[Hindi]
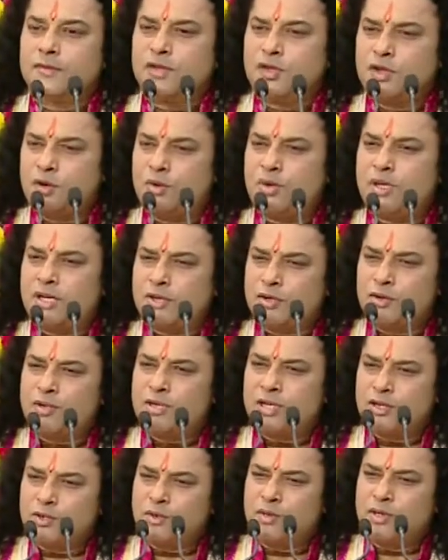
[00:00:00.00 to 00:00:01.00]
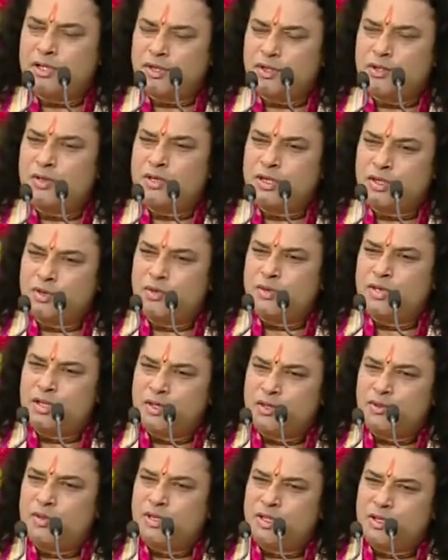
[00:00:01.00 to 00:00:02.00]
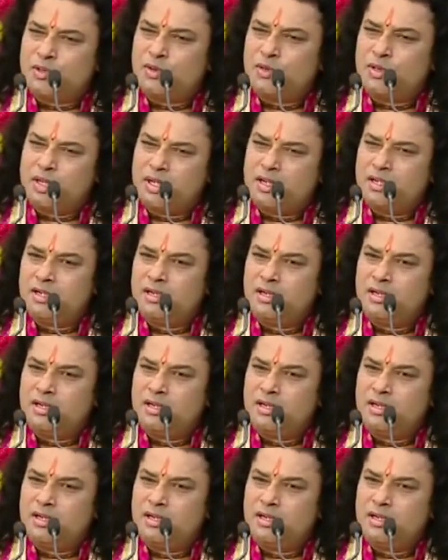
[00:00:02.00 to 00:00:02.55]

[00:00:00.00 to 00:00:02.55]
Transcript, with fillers: छोटा छोटा छोटा छोटा छोटा छोटा छोटा